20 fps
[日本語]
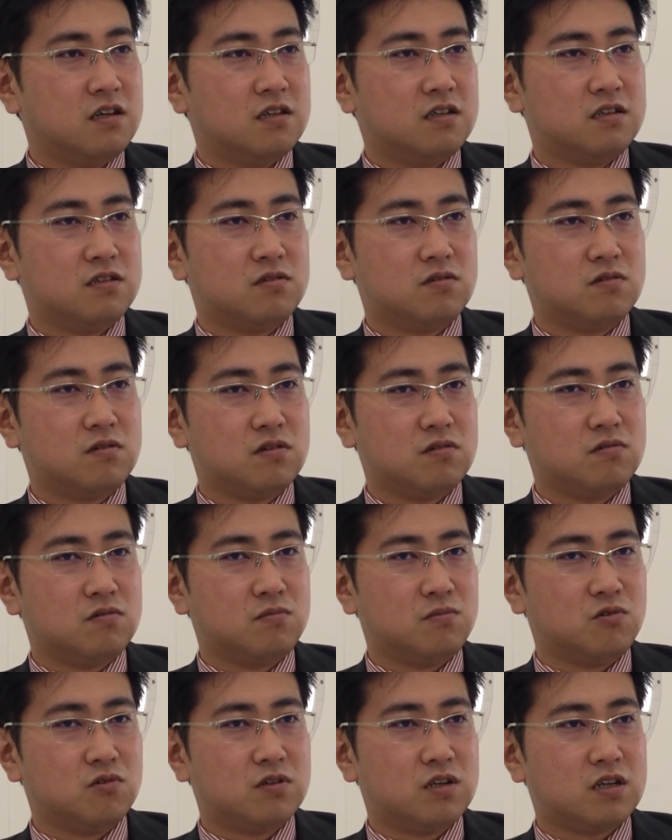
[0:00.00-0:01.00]
うん、でそれを
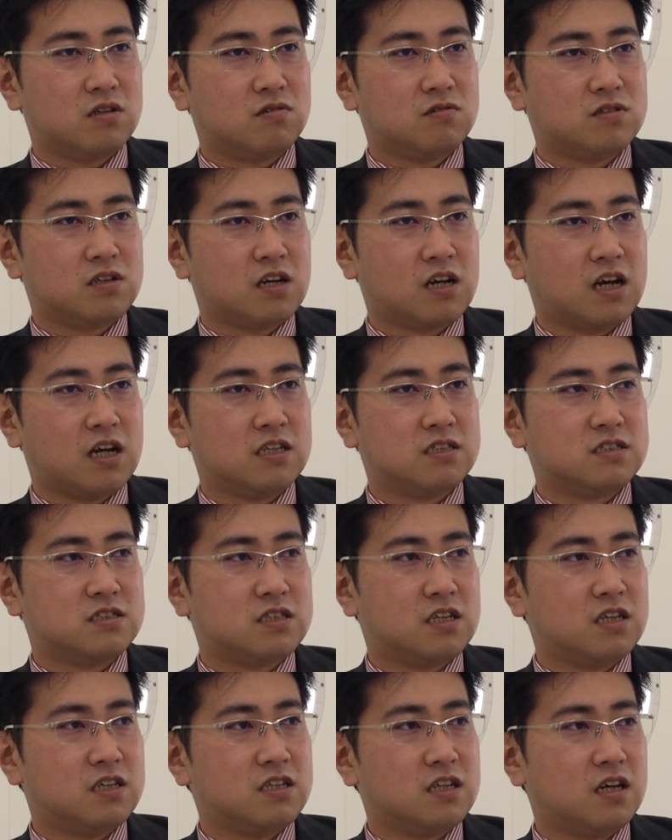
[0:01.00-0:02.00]
問題として感じ
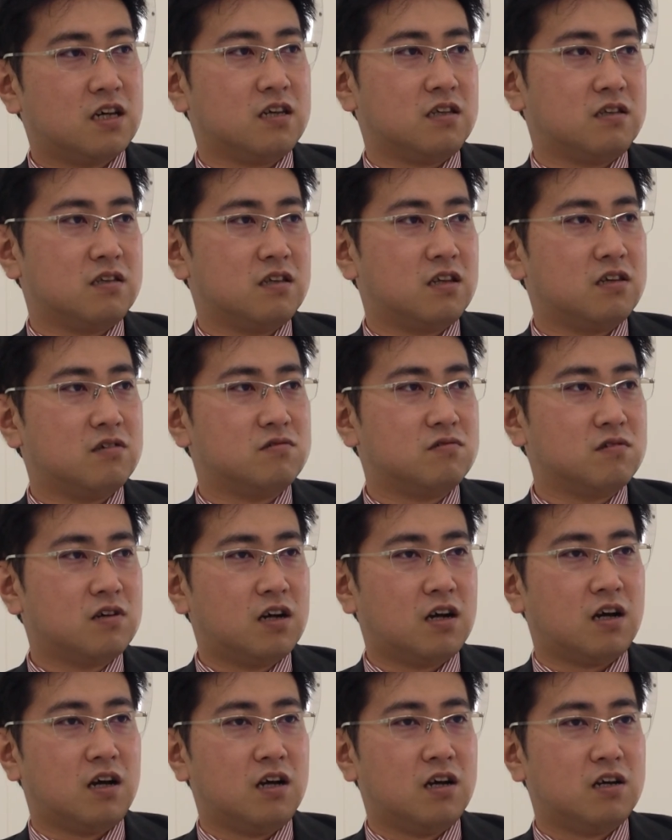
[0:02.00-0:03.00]
ていないっていうのが、い
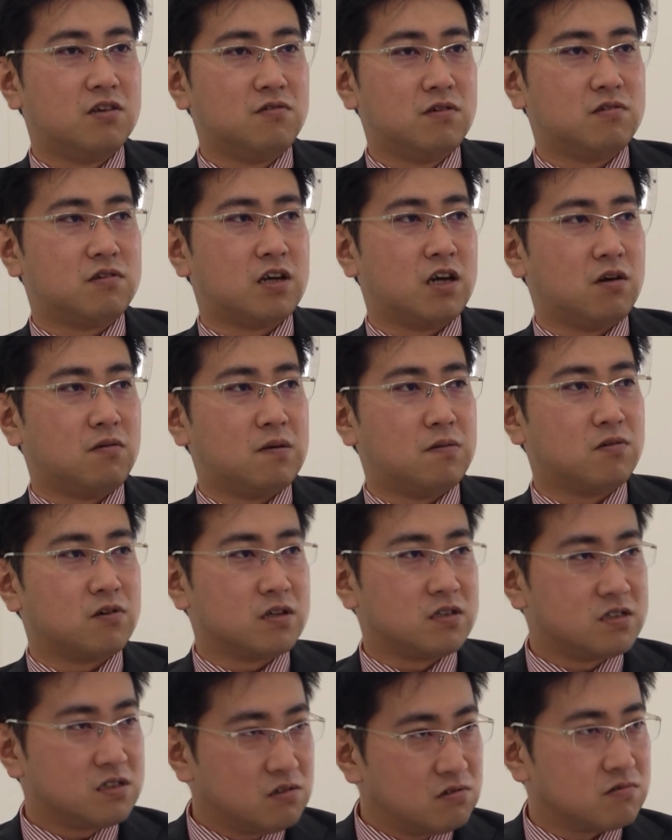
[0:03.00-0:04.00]
わゆる平和
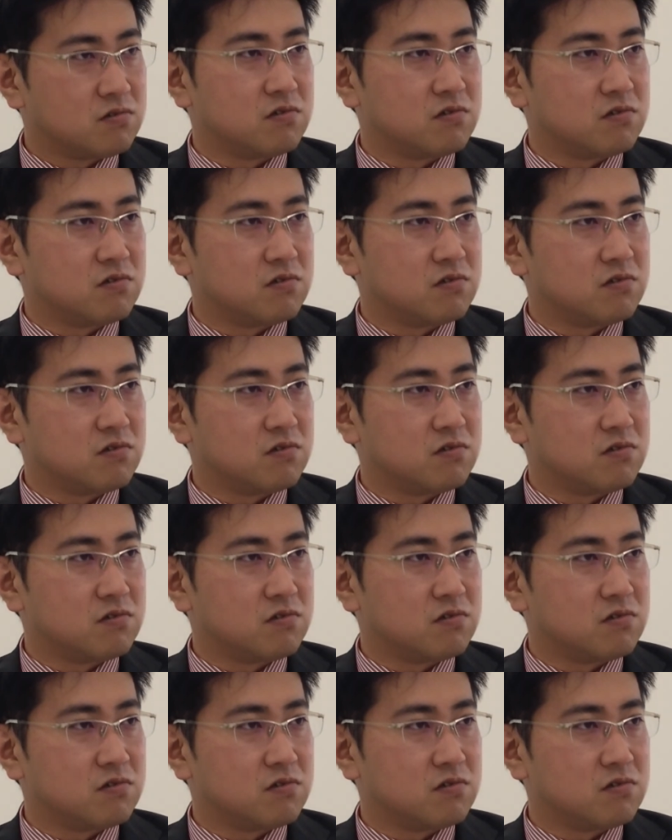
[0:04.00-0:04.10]
ボケしてる